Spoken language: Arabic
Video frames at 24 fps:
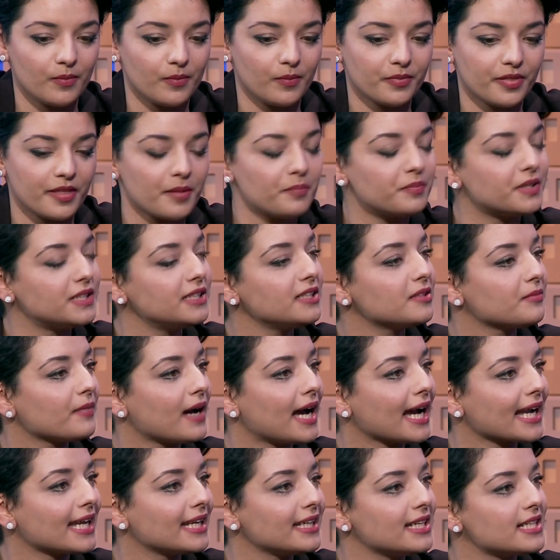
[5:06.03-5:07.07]
مثبتين
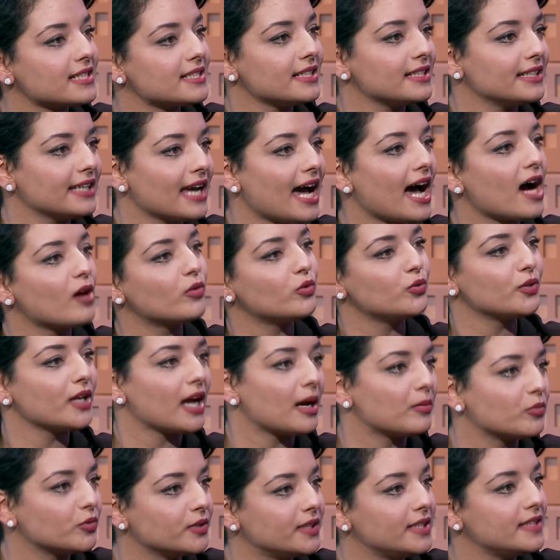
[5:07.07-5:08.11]
معاك الناس اللي يحاولوا
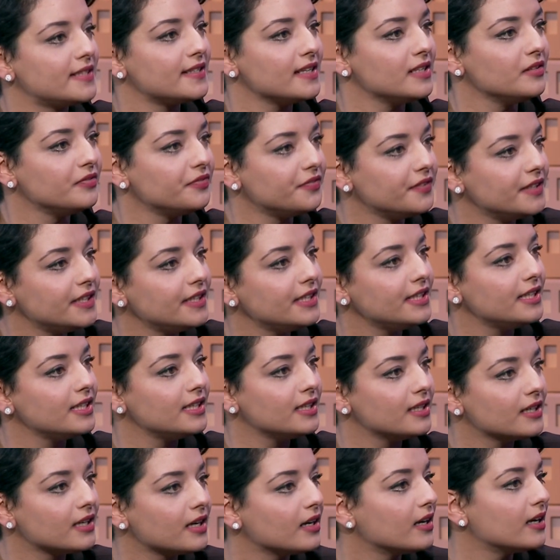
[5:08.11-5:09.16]
يعملوا دي
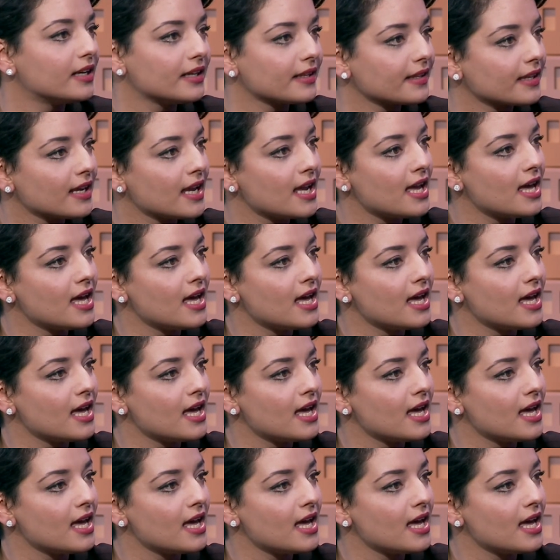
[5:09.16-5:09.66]
سيلفي آه، إيه.